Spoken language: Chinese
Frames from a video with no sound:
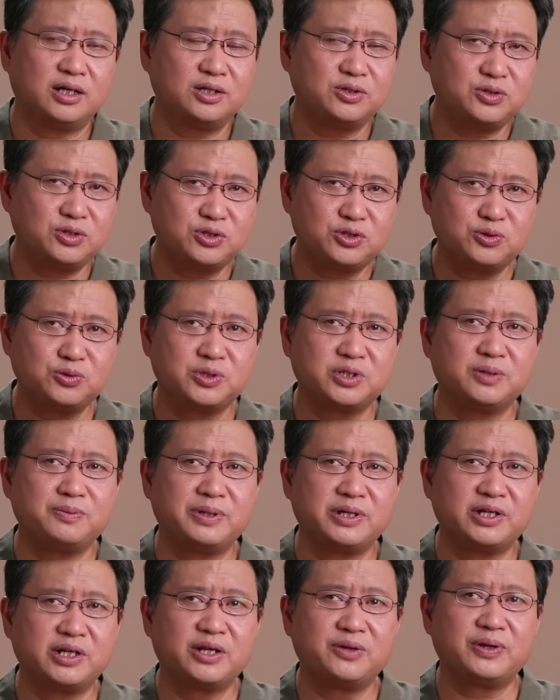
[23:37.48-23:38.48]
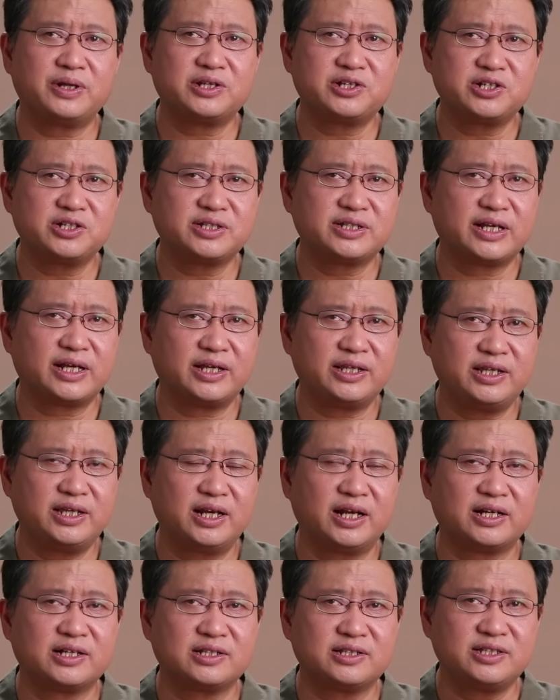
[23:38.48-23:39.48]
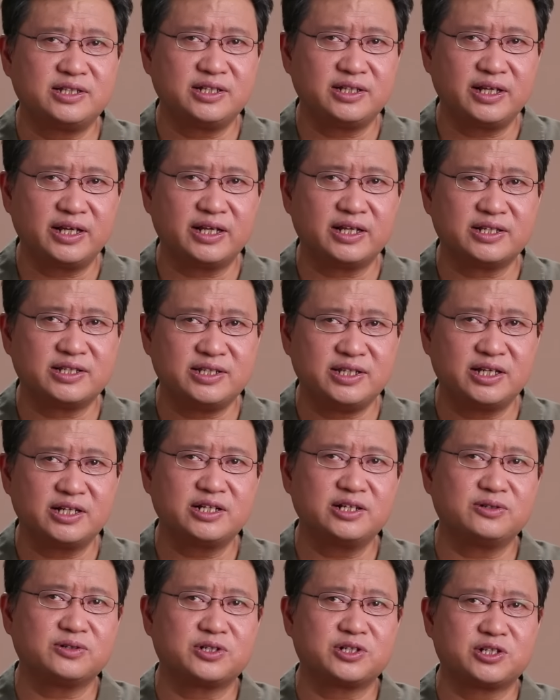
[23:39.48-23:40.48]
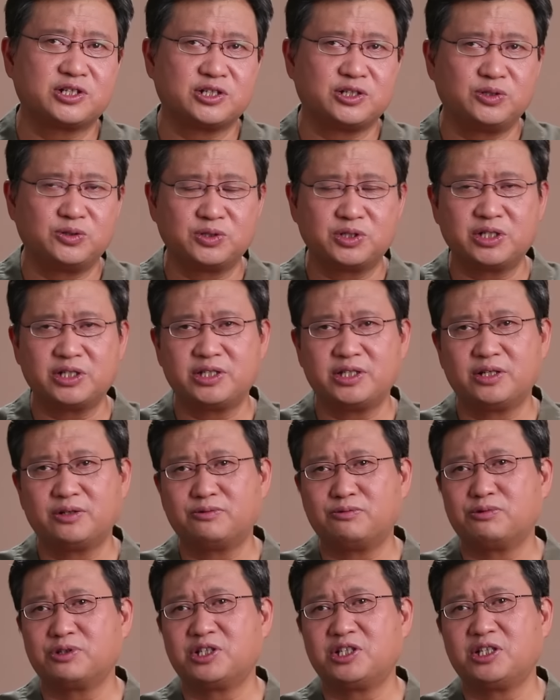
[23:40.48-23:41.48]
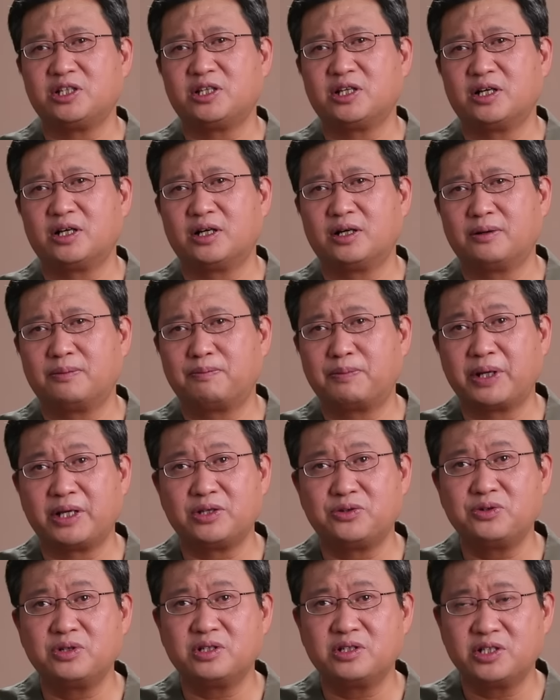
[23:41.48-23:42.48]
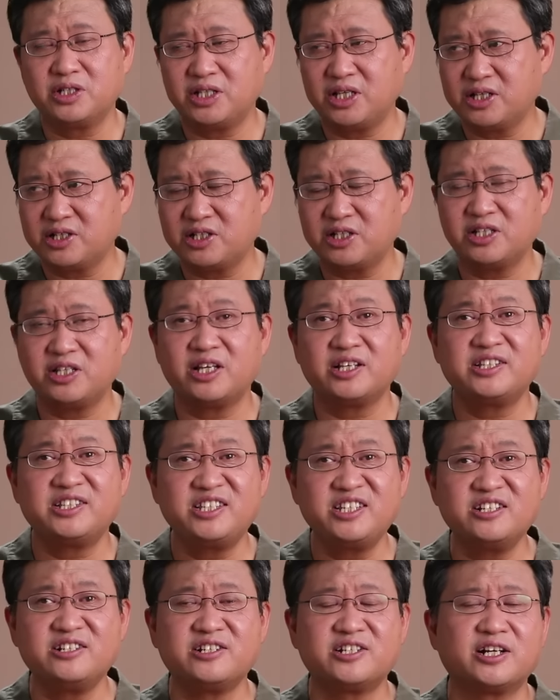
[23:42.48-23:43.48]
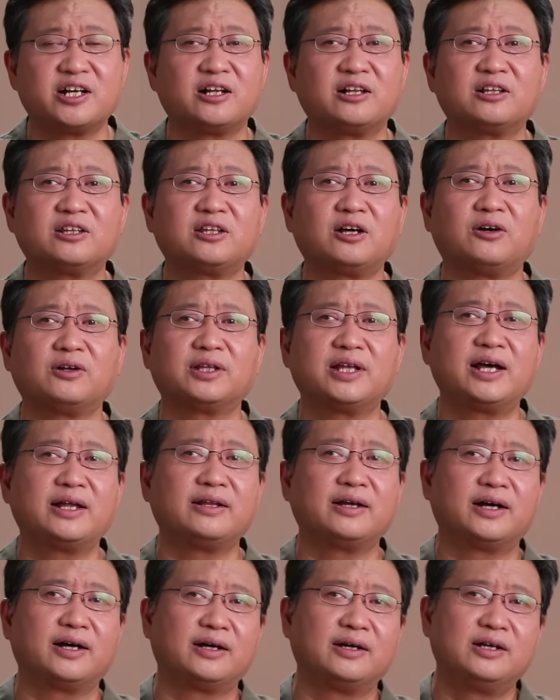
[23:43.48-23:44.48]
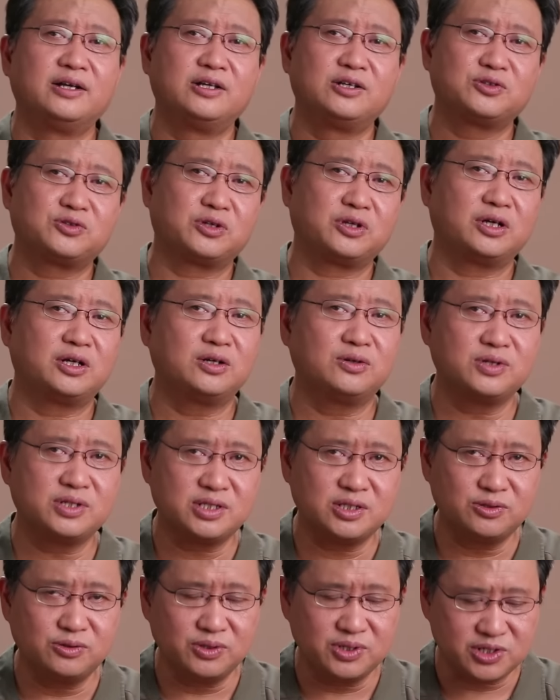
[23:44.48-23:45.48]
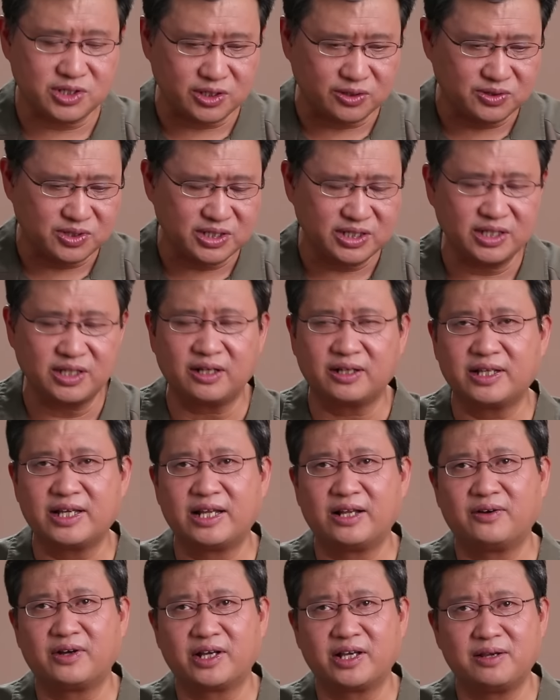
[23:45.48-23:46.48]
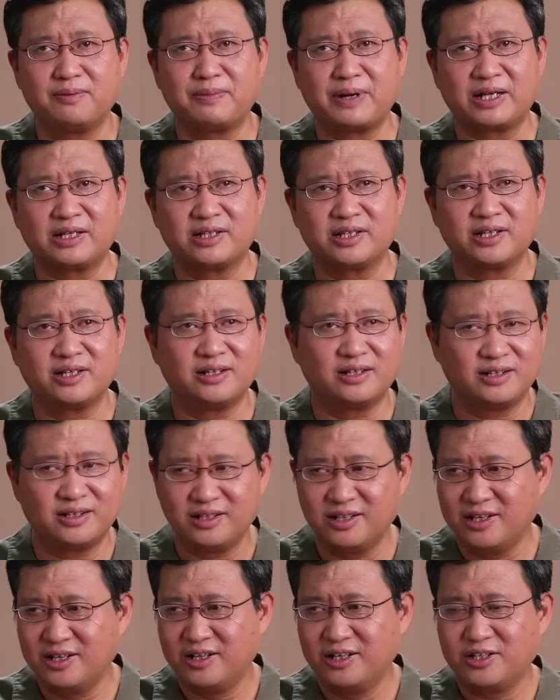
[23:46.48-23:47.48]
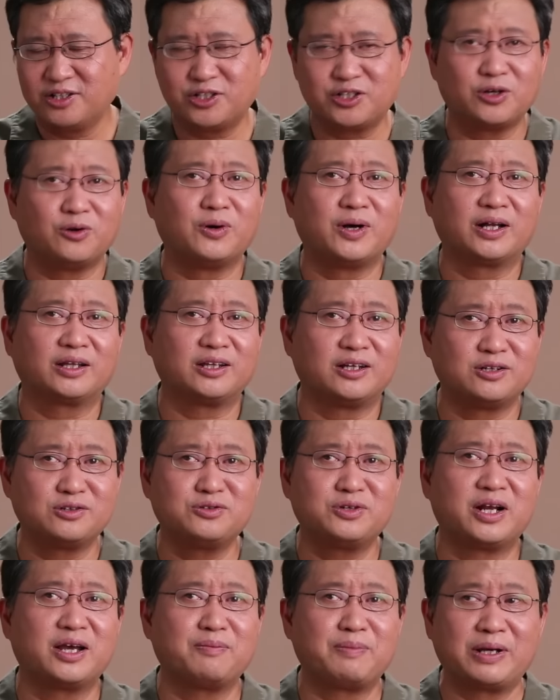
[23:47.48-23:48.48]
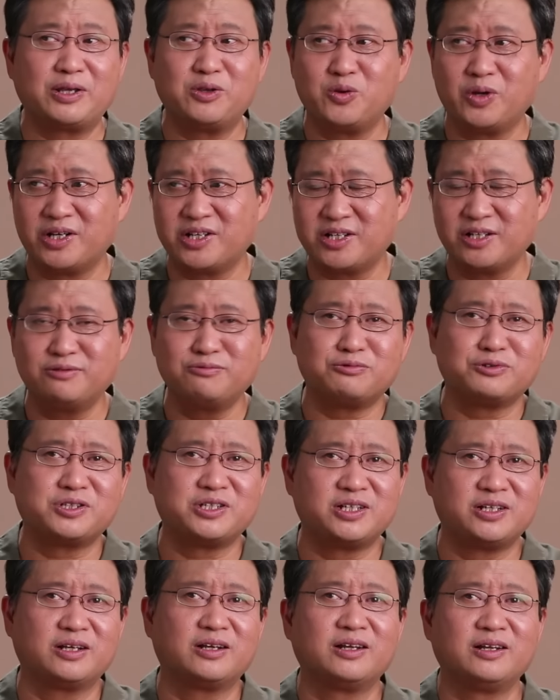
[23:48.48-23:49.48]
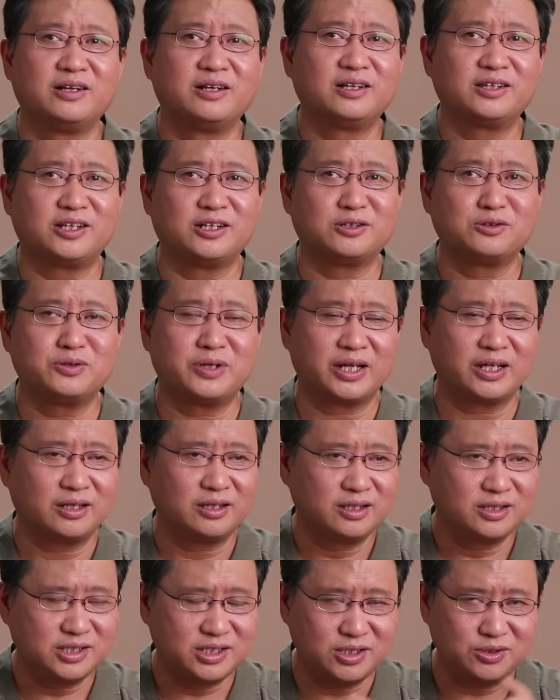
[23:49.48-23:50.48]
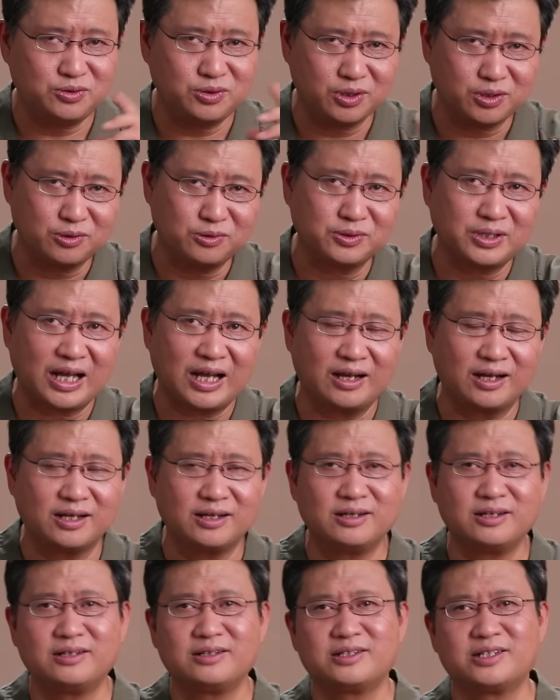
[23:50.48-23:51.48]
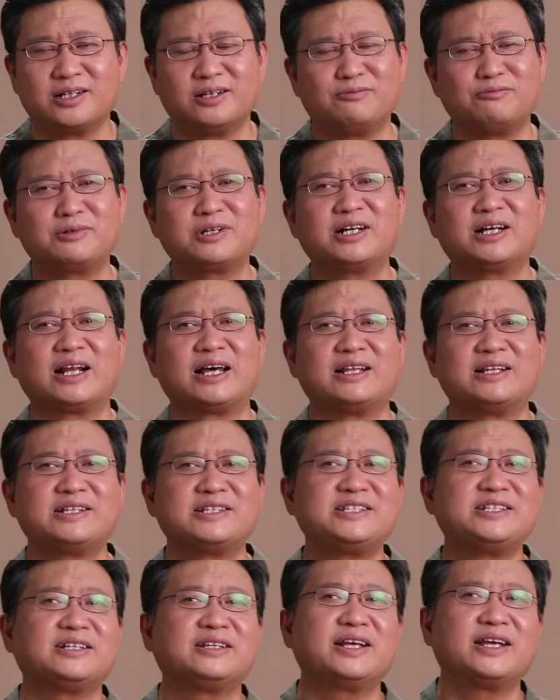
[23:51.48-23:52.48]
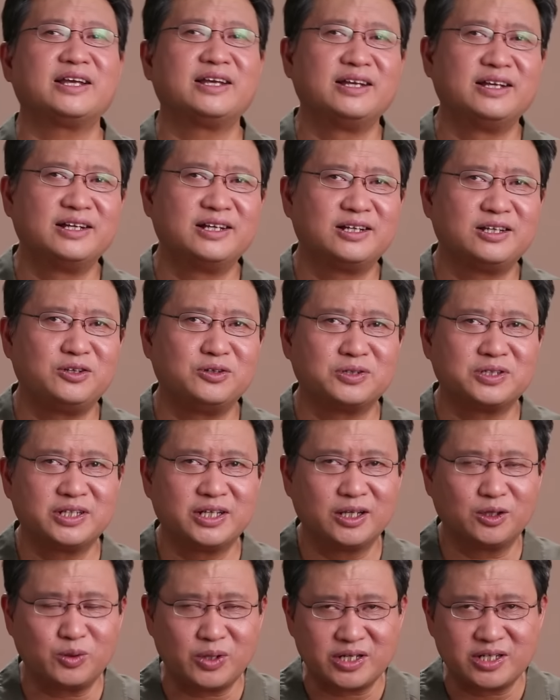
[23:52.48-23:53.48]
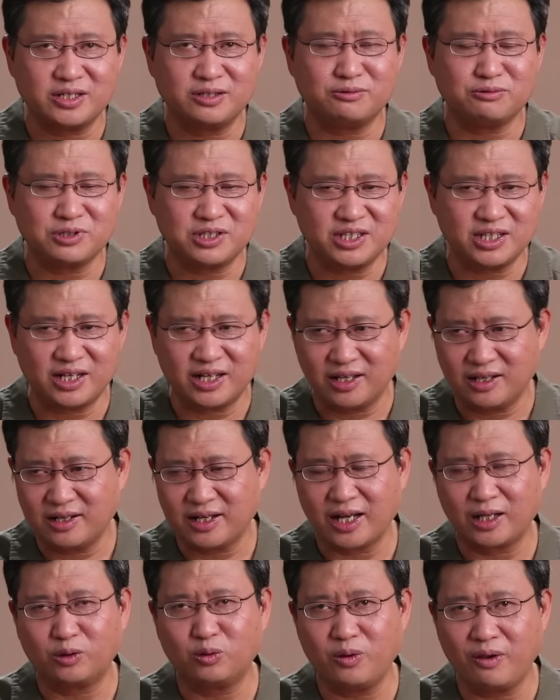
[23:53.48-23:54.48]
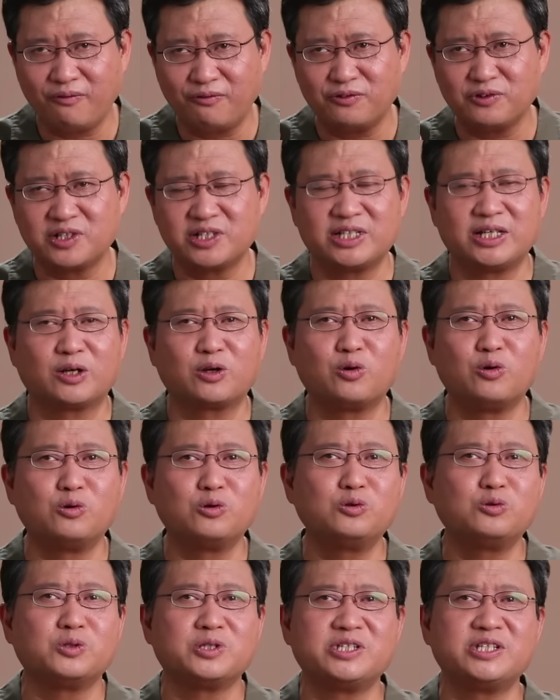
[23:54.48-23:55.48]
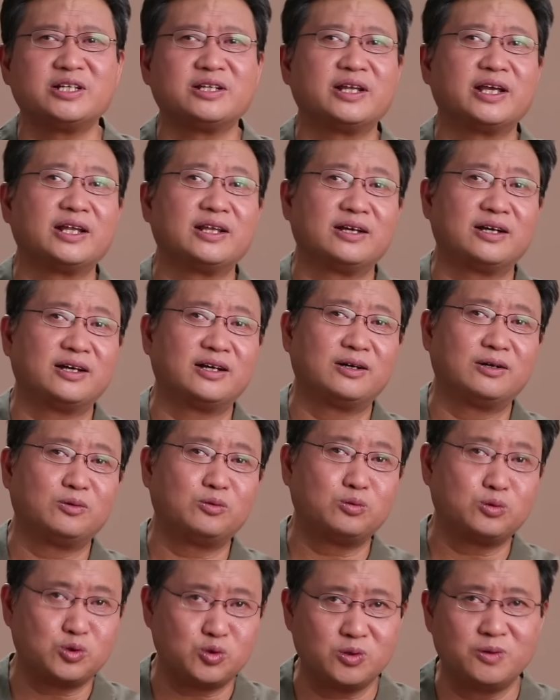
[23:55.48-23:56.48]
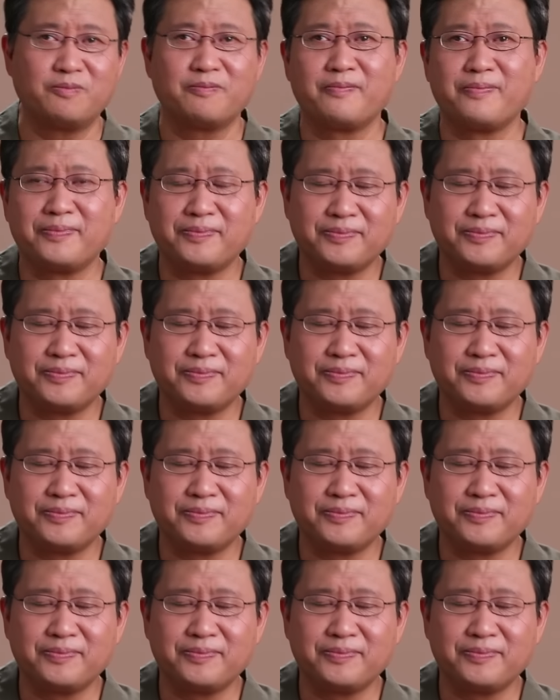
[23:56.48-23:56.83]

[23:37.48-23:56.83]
俄军数十名人员正在伊朗境内呢接受使用这些武器的培训，这些是一些近程导弹哈。 所以，俄罗斯如果使用这些导弹的话，可以把这个手啊腾出来，把远程武器腾出来，继续攻打这个乌克兰的境内，用这些短程武器呢来对付这些攻入境内的乌军。